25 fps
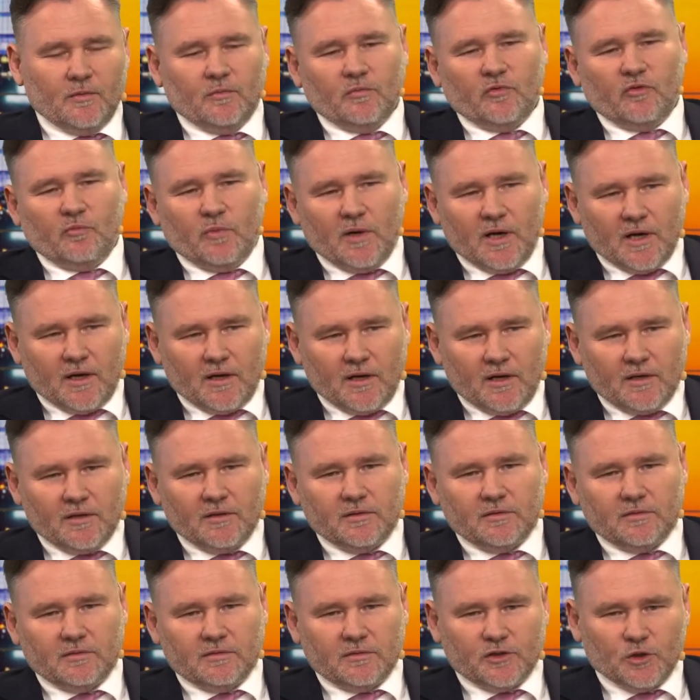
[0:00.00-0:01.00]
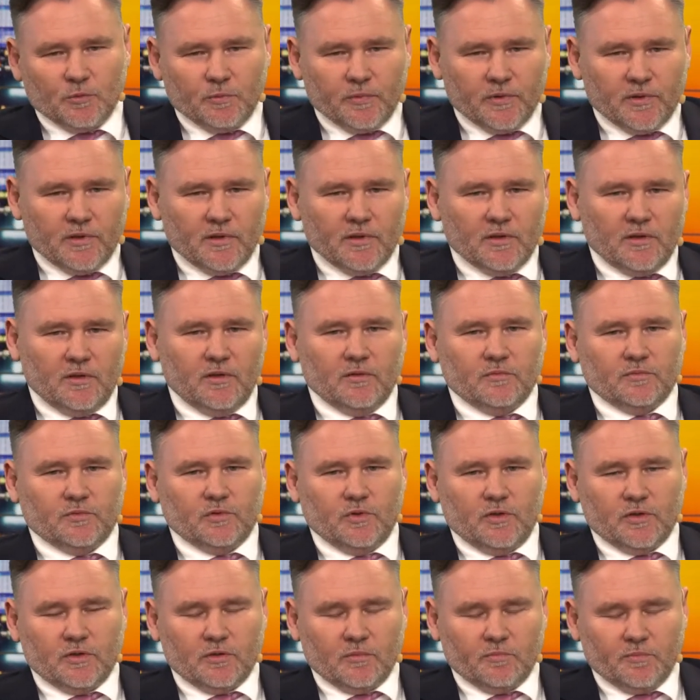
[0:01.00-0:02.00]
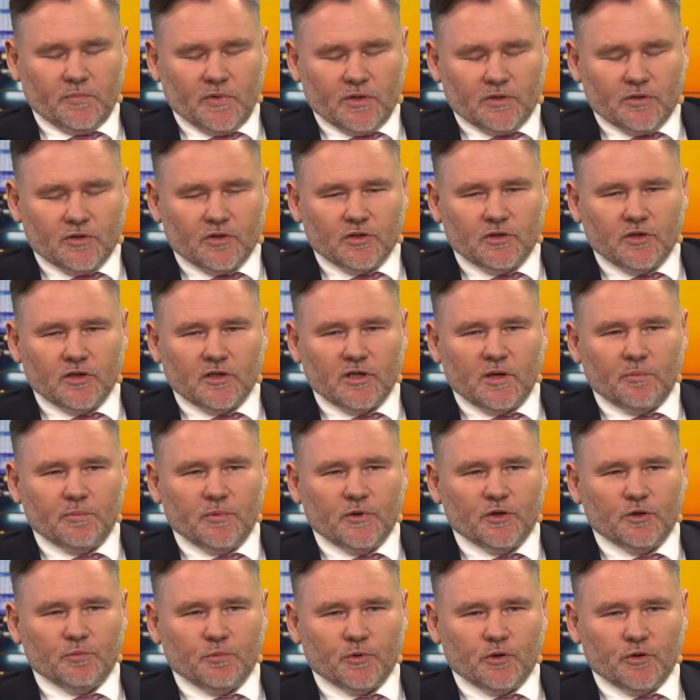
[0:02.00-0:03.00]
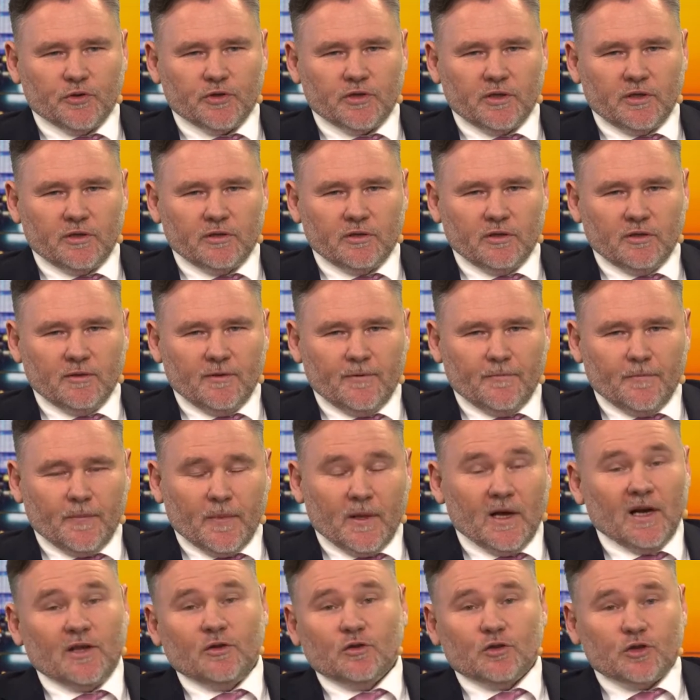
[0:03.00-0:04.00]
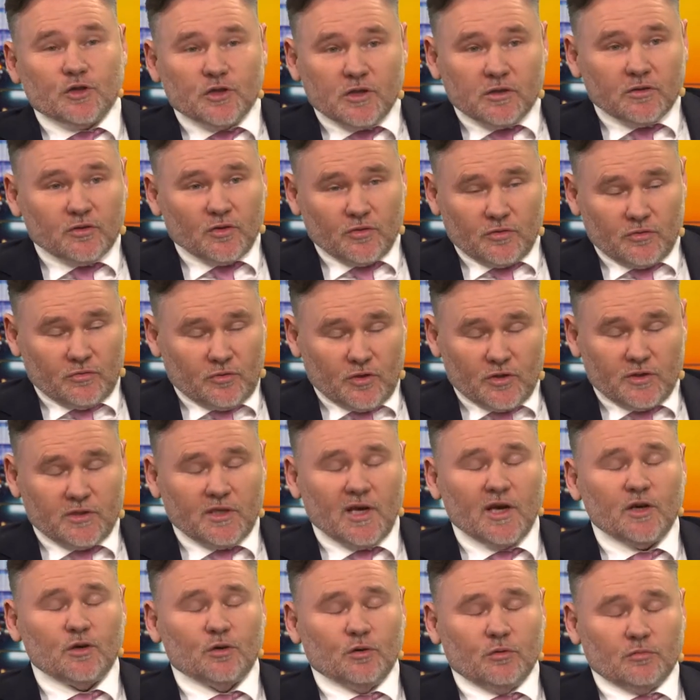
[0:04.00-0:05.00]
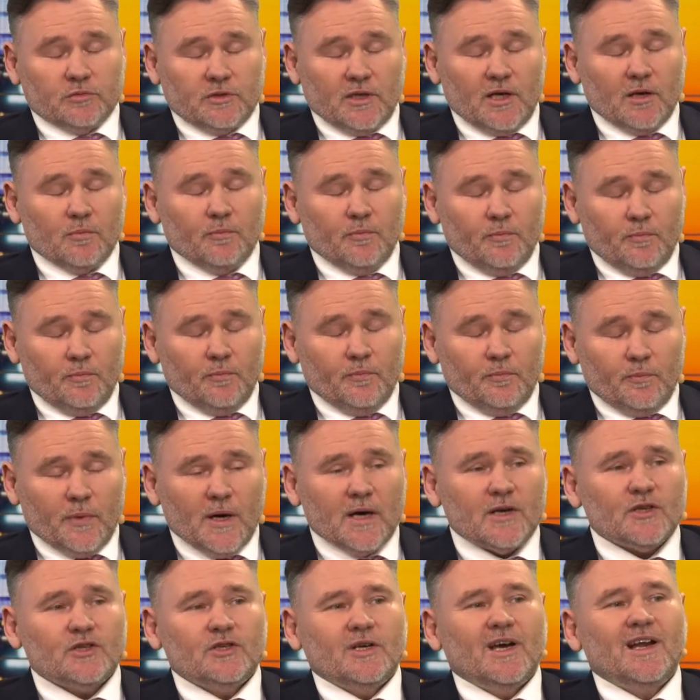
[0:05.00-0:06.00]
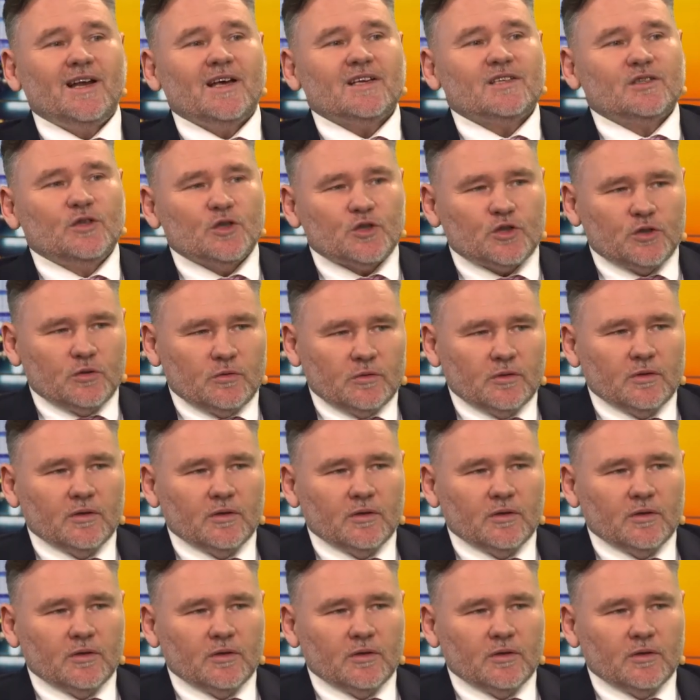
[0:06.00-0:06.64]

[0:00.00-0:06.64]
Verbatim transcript: W bankach stopa to jest między 4 a 5%, ale jednocześnie do, dostają, tak? Dostają bardziej elastyczne.